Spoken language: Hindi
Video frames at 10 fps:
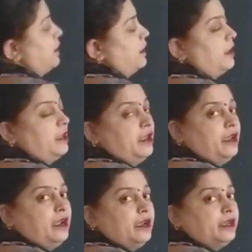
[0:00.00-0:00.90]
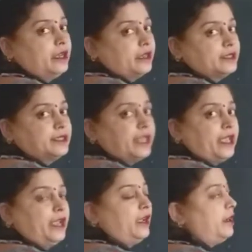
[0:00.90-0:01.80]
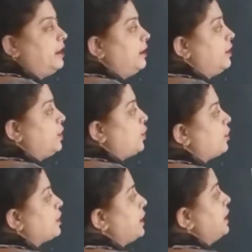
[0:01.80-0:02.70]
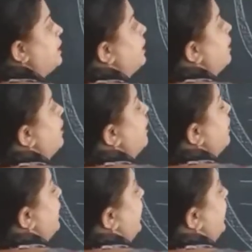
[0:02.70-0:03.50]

ट से टोकरी एक बार फिर देखो